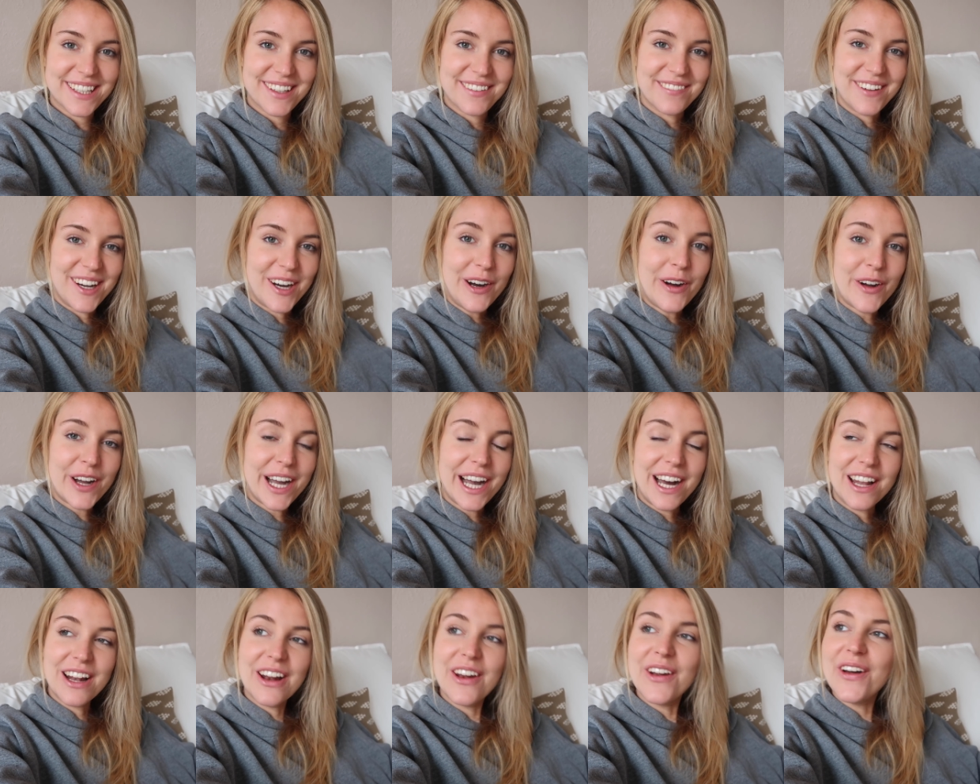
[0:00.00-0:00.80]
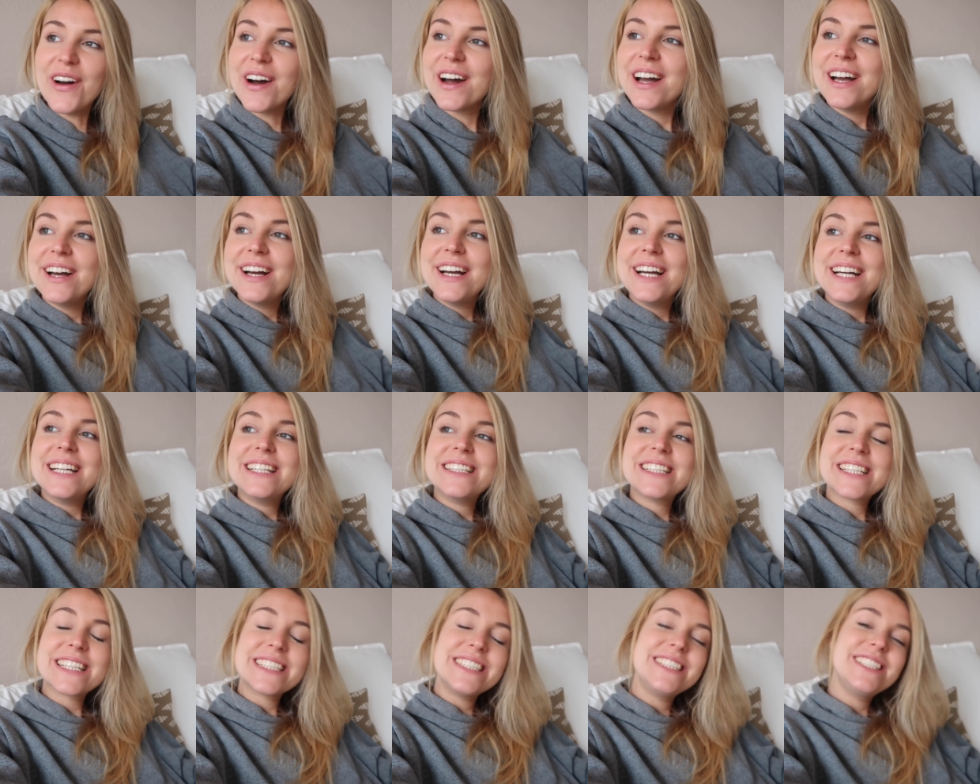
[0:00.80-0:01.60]
Ich war auch gerade noch
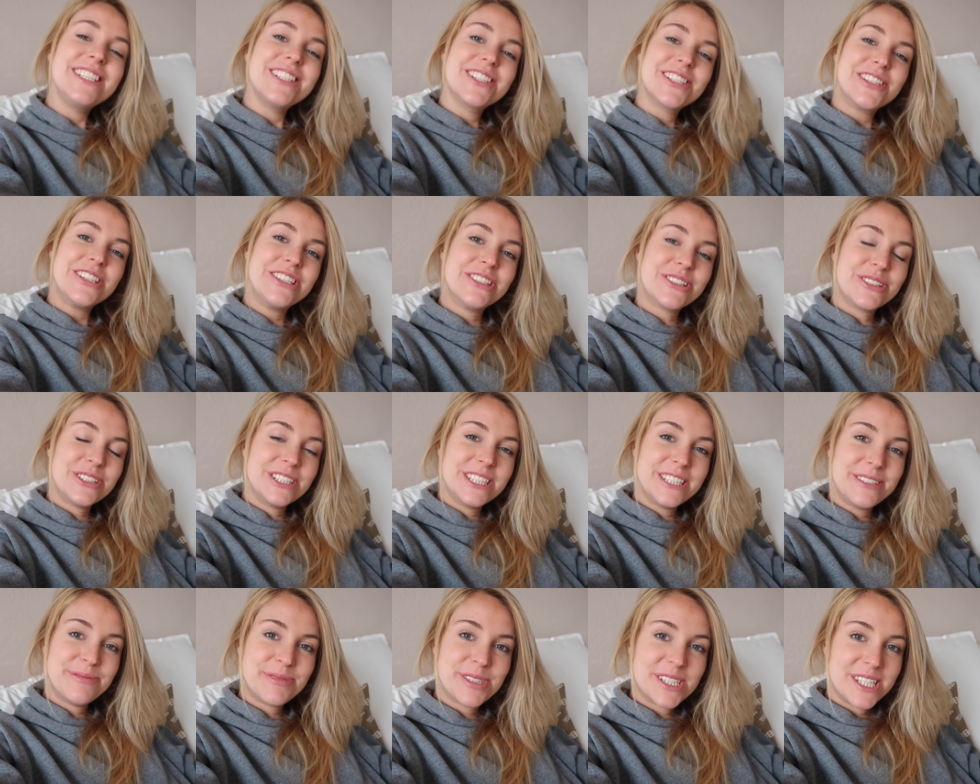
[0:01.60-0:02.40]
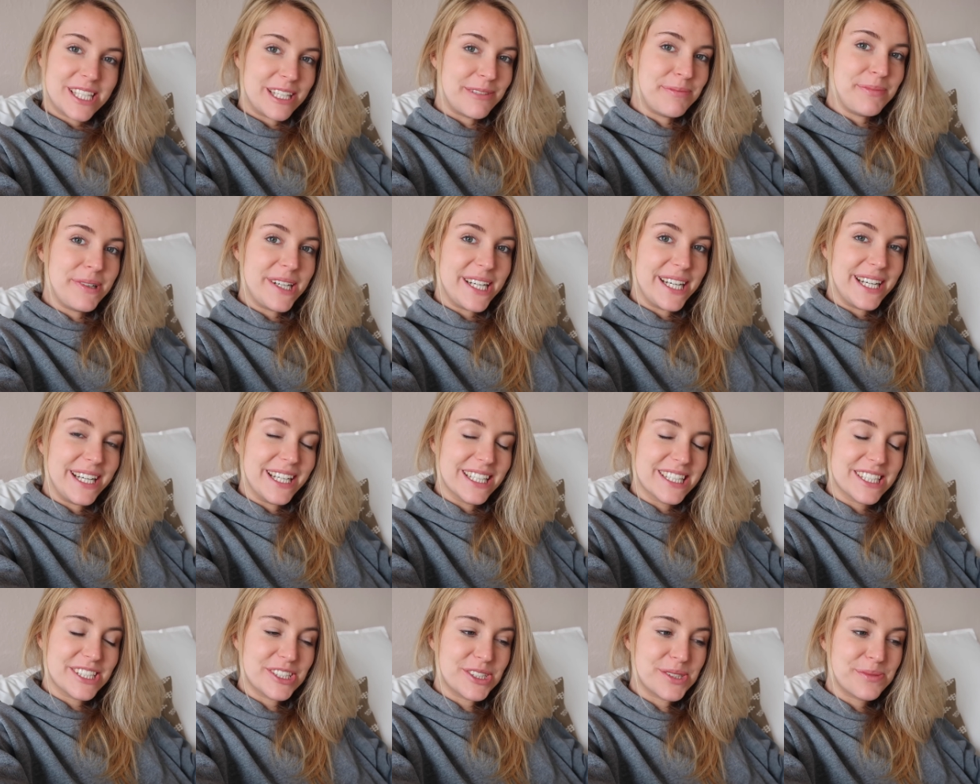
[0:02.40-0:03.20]
eine richtig schöne Runde im
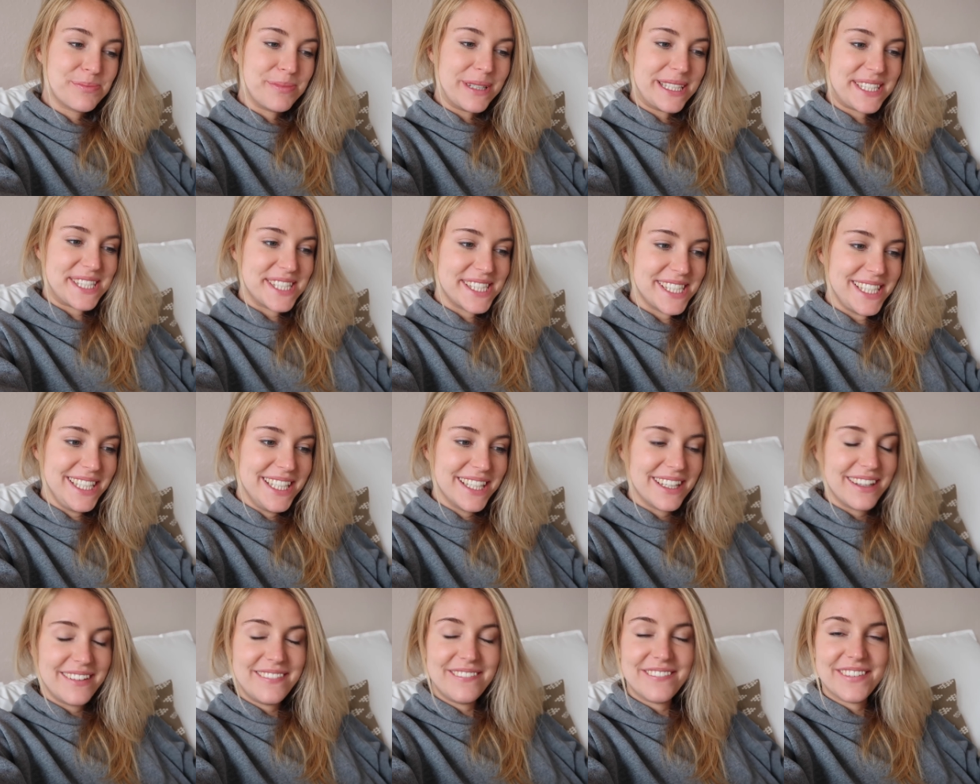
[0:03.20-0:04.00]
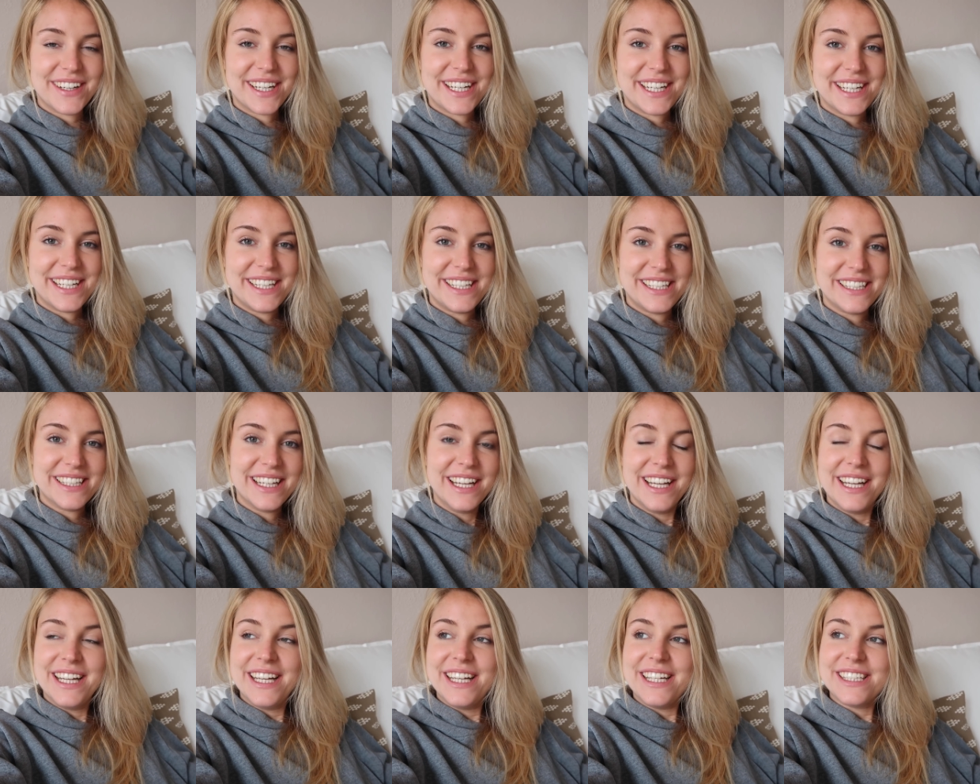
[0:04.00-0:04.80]
Stadtpark spazieren, weil
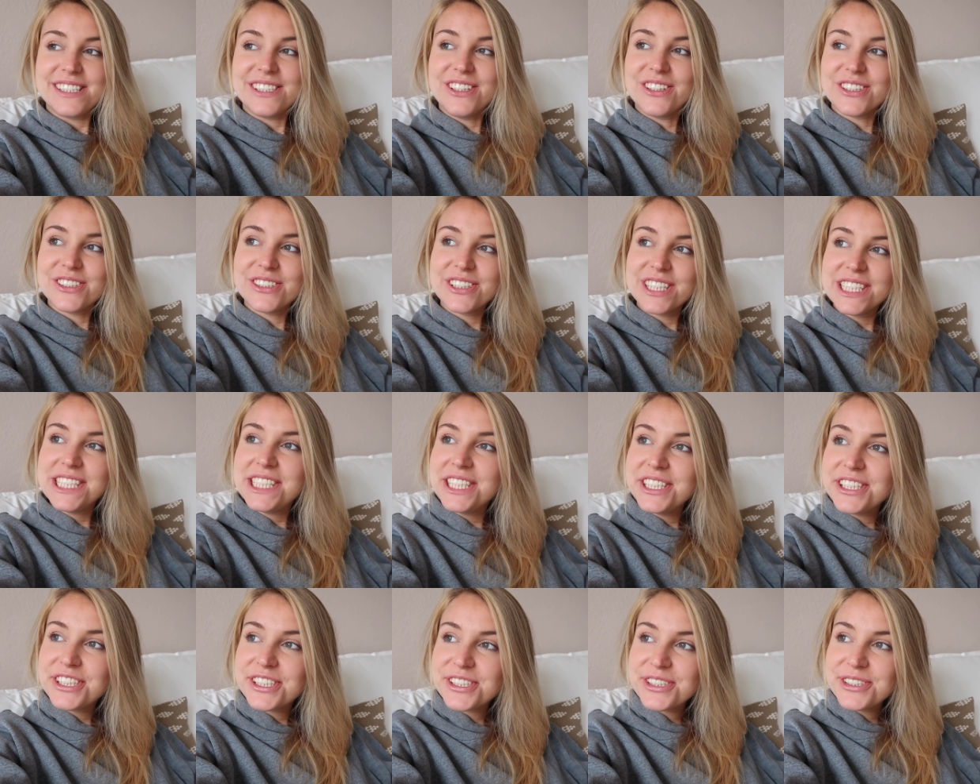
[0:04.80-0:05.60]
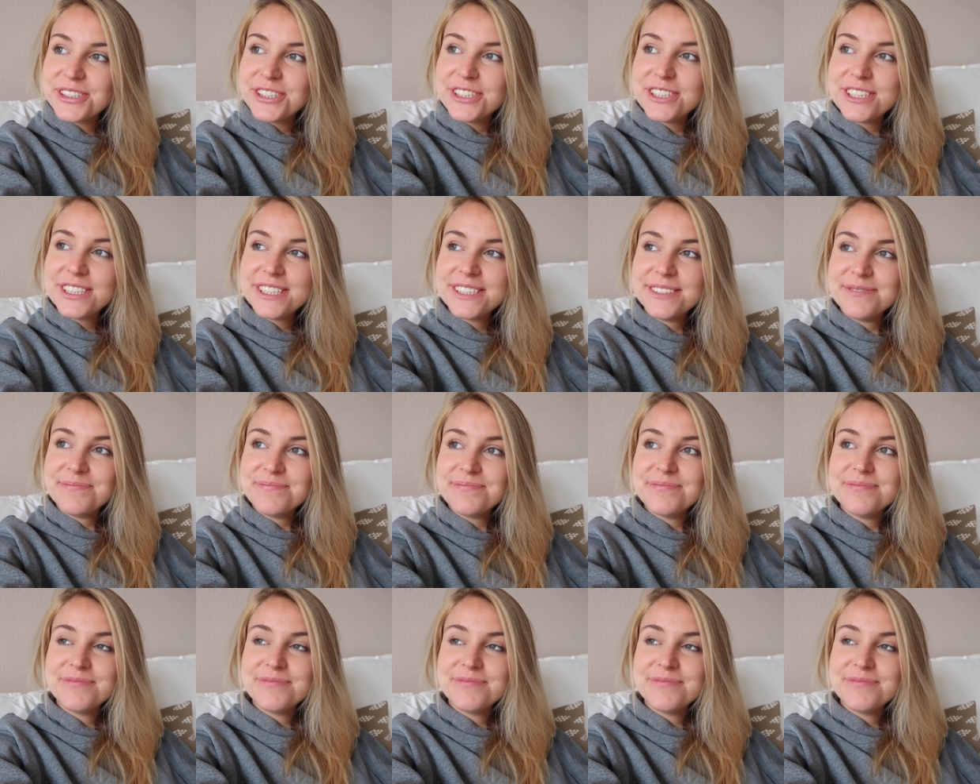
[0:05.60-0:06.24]
es noch so richtig schön